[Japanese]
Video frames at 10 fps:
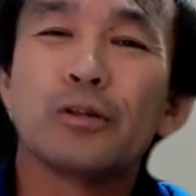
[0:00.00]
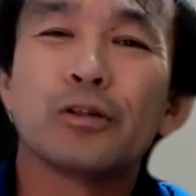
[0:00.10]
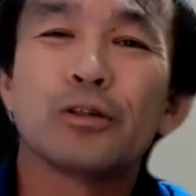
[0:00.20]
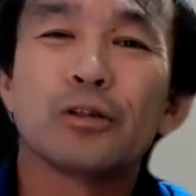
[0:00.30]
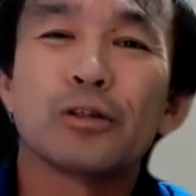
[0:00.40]

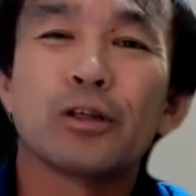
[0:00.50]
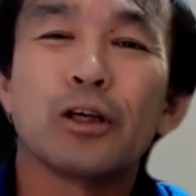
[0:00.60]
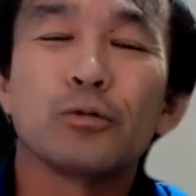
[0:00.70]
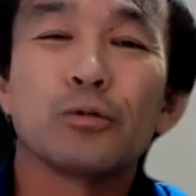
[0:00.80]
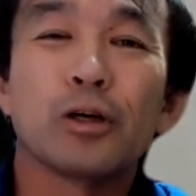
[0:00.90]

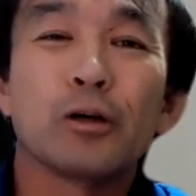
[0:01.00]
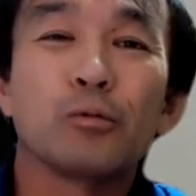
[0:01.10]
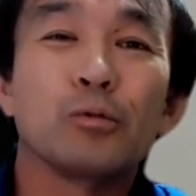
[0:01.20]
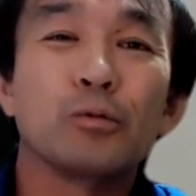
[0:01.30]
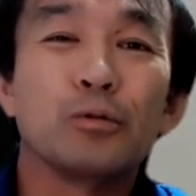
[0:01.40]
最初か
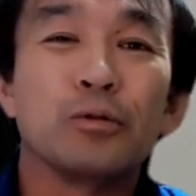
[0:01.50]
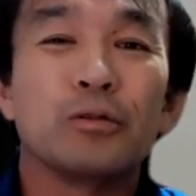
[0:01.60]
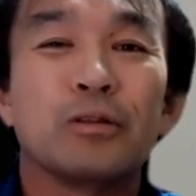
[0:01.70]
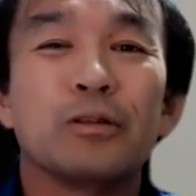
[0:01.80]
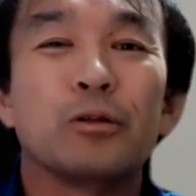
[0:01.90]
ら去
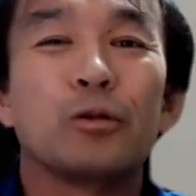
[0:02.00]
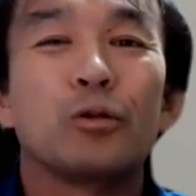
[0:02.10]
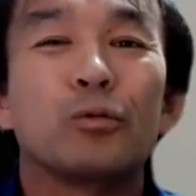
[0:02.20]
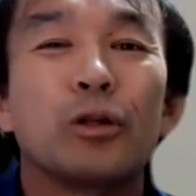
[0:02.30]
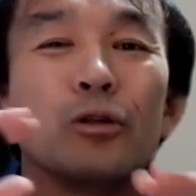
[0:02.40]

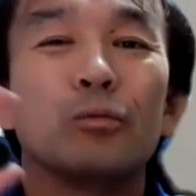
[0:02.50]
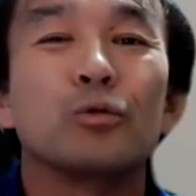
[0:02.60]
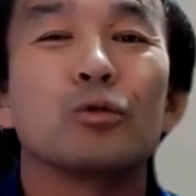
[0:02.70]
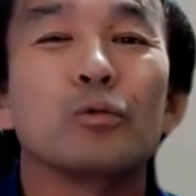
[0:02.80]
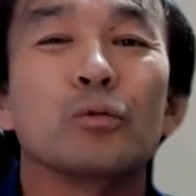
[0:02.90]
年の
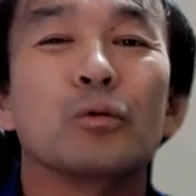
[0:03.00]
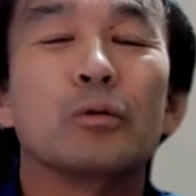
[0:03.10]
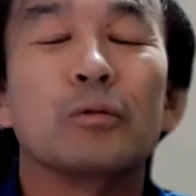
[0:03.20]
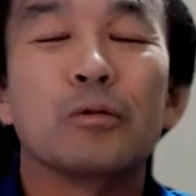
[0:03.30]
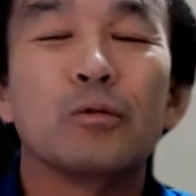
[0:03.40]
目標
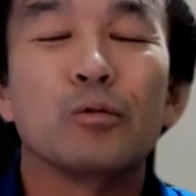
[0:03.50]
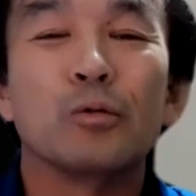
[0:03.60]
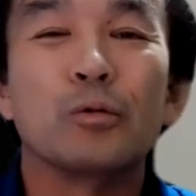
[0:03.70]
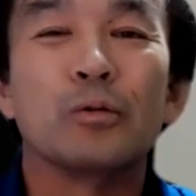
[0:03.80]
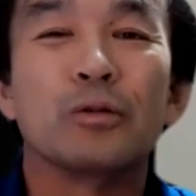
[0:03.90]
を
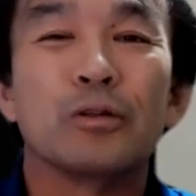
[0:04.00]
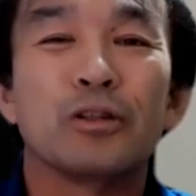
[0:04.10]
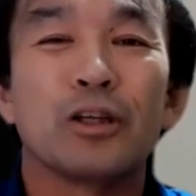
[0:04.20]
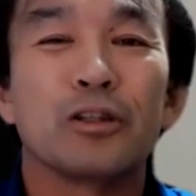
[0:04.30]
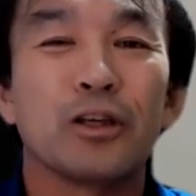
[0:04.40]

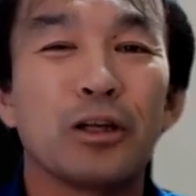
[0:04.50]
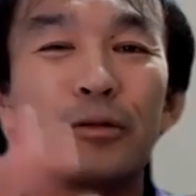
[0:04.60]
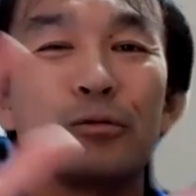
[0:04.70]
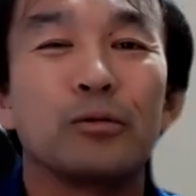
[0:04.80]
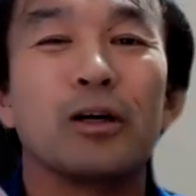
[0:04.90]

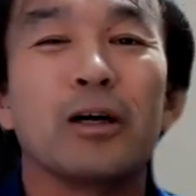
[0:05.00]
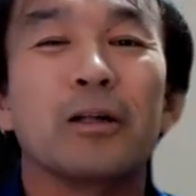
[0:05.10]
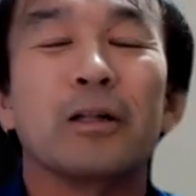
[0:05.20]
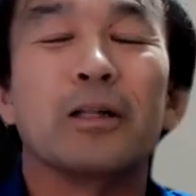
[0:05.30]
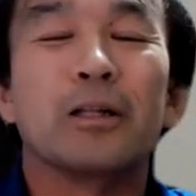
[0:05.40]
チャラというか
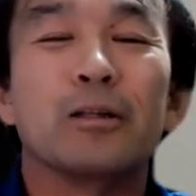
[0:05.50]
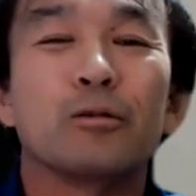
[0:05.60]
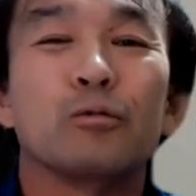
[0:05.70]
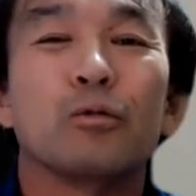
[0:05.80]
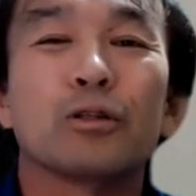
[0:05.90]

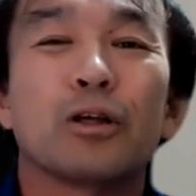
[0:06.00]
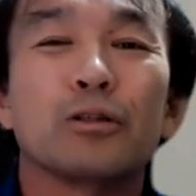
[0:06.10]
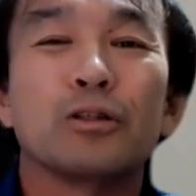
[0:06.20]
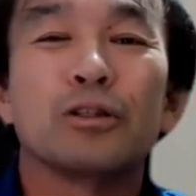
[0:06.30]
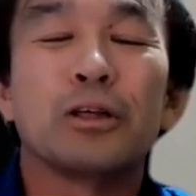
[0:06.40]
小
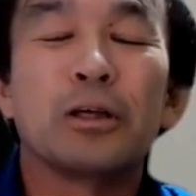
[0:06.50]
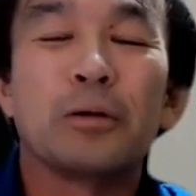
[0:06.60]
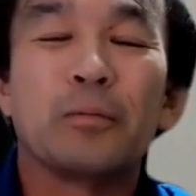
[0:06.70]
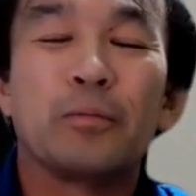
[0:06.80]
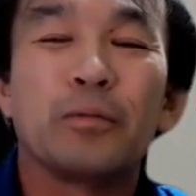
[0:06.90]
技にし
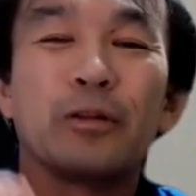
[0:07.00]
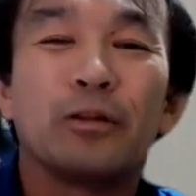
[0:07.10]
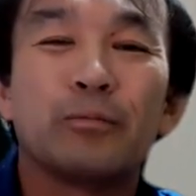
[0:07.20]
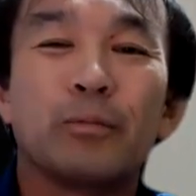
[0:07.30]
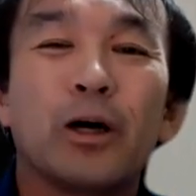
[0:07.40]
て、
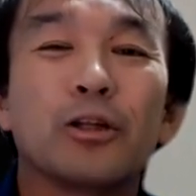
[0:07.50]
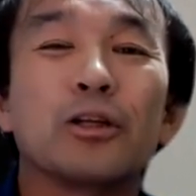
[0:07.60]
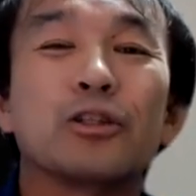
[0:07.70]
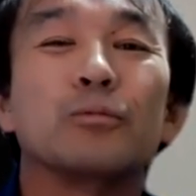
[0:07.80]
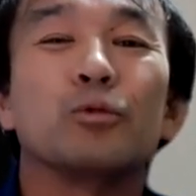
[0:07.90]

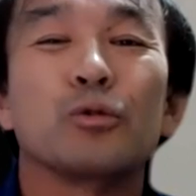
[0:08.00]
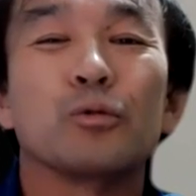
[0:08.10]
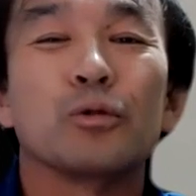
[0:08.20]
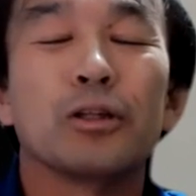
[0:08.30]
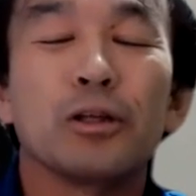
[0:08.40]
新しい目
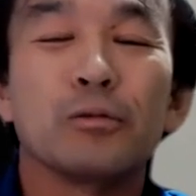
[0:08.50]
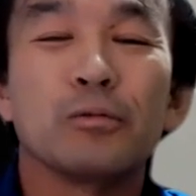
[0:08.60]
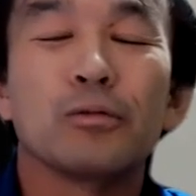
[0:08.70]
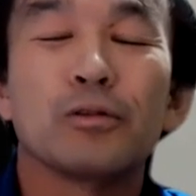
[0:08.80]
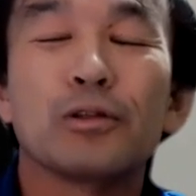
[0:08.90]
標を立て
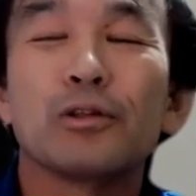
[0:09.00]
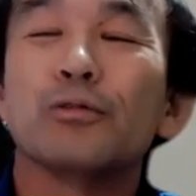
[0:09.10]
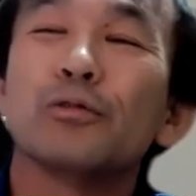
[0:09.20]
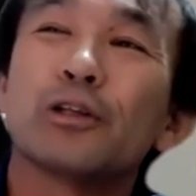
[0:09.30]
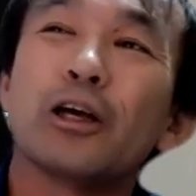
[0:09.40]
るっ
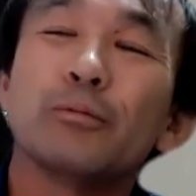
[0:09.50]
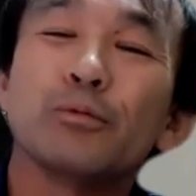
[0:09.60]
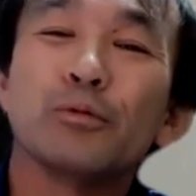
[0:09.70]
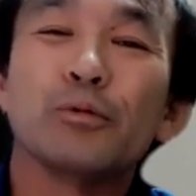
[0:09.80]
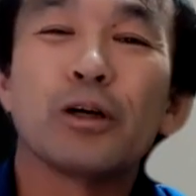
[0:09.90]
ていう
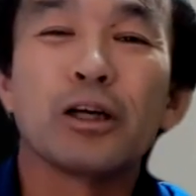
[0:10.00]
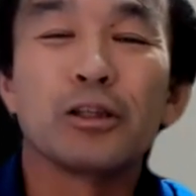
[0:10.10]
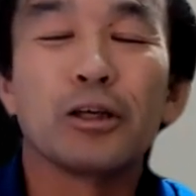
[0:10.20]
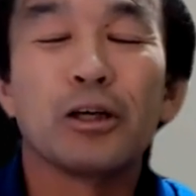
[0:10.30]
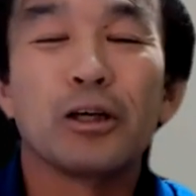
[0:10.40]
タイプの
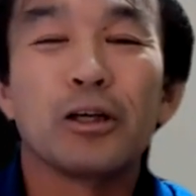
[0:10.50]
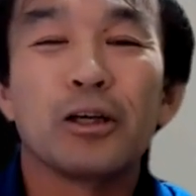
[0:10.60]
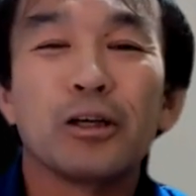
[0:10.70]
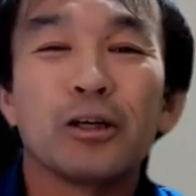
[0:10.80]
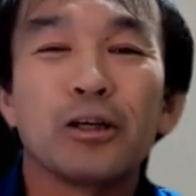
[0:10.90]
方
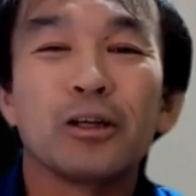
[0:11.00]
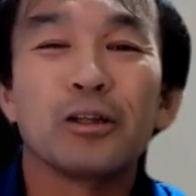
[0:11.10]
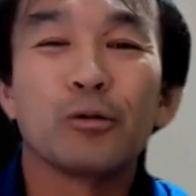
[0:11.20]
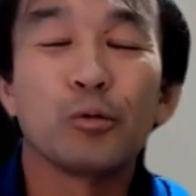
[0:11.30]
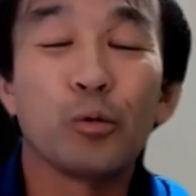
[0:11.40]

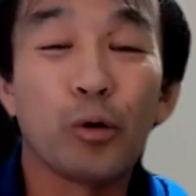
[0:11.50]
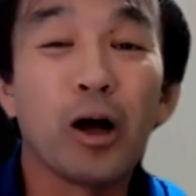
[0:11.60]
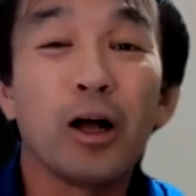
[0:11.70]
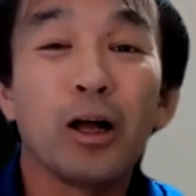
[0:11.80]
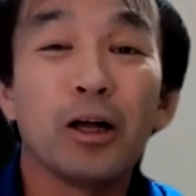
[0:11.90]
と
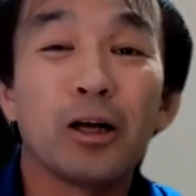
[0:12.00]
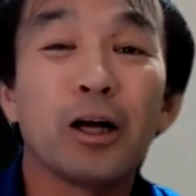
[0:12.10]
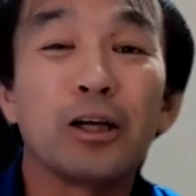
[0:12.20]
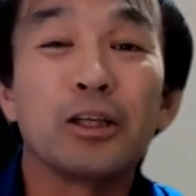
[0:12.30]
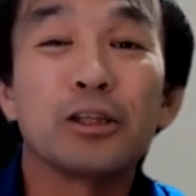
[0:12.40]
か
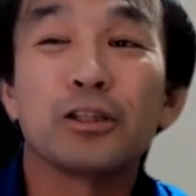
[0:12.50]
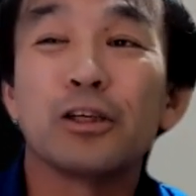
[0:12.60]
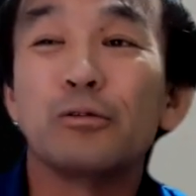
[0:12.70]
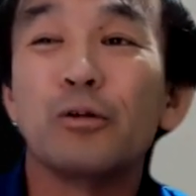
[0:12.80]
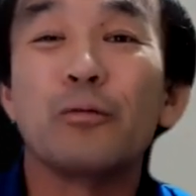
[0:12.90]
がいらっ
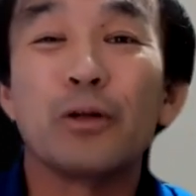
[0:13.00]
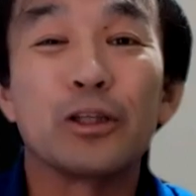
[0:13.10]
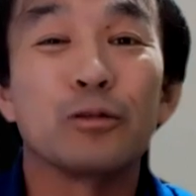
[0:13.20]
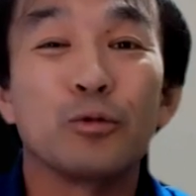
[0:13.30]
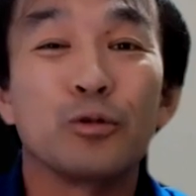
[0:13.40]
しゃるのは
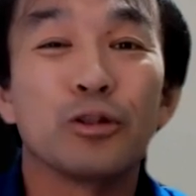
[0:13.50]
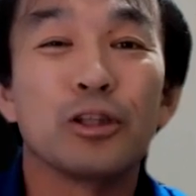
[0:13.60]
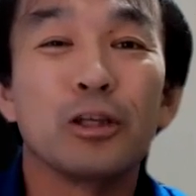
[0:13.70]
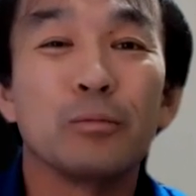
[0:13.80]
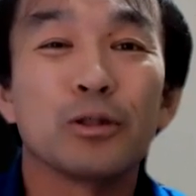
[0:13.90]
私も知っ
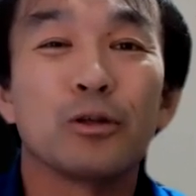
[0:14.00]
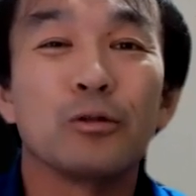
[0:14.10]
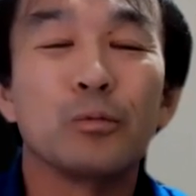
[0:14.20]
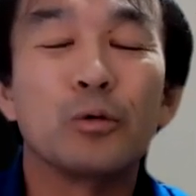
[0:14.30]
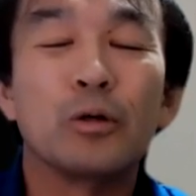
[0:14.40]
ていますけ
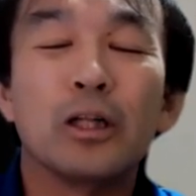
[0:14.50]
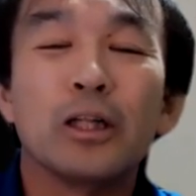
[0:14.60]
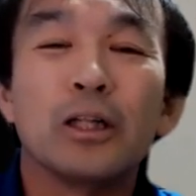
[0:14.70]
ども、